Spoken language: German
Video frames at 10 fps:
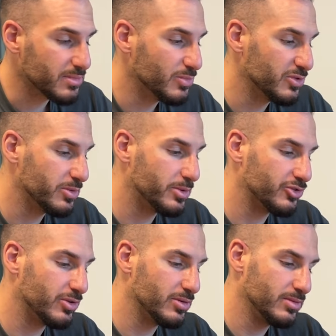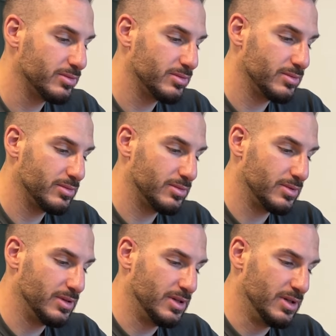Müssen wir mal schauen.
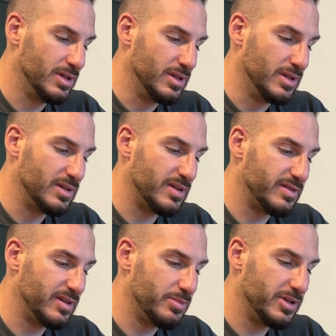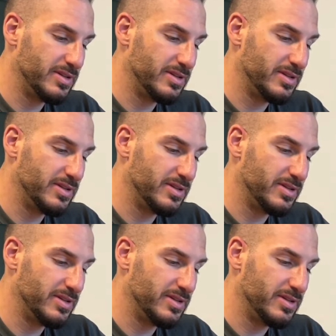Das sagt mir